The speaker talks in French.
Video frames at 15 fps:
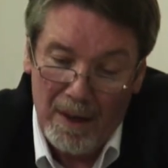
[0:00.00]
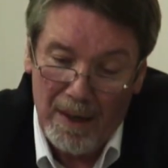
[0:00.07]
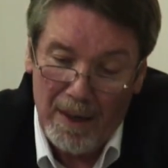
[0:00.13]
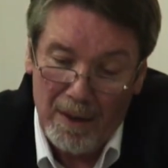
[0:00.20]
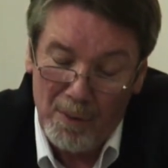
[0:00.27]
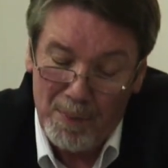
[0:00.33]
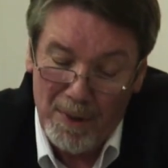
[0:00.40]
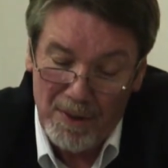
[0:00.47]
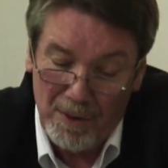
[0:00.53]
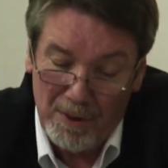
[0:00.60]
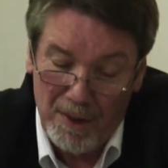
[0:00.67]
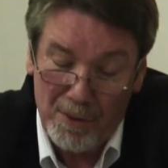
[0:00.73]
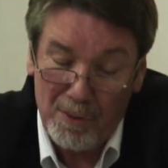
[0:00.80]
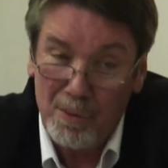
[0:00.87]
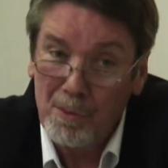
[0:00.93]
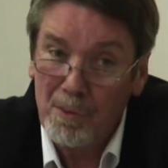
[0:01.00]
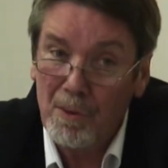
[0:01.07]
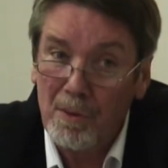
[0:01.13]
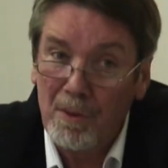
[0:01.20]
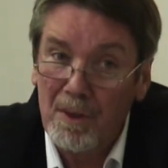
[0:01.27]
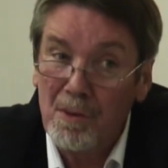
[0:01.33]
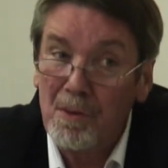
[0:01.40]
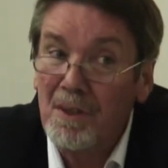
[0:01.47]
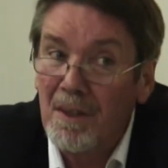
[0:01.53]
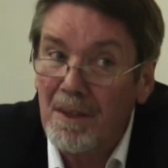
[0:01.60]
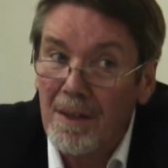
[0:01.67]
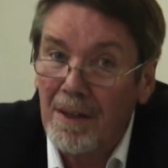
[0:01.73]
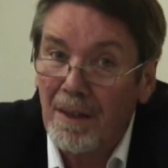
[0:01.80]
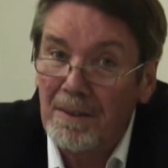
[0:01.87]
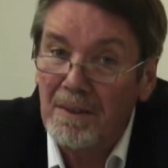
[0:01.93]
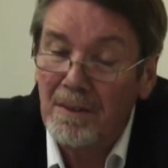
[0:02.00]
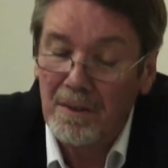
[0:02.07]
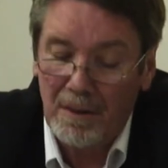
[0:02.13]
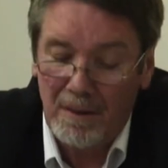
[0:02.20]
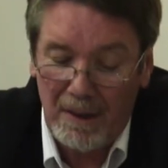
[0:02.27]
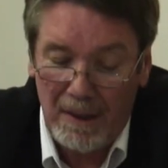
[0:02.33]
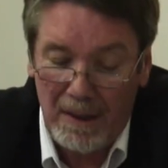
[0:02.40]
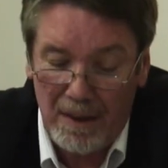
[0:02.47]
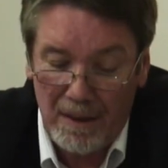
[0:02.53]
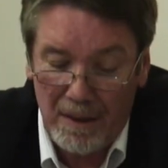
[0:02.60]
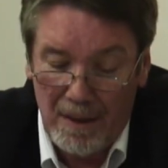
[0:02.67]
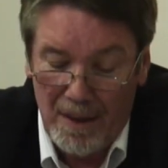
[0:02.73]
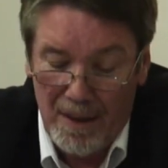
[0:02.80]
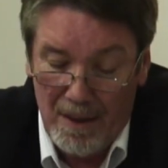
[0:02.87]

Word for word: à la représentation que les sociétés traditionnelles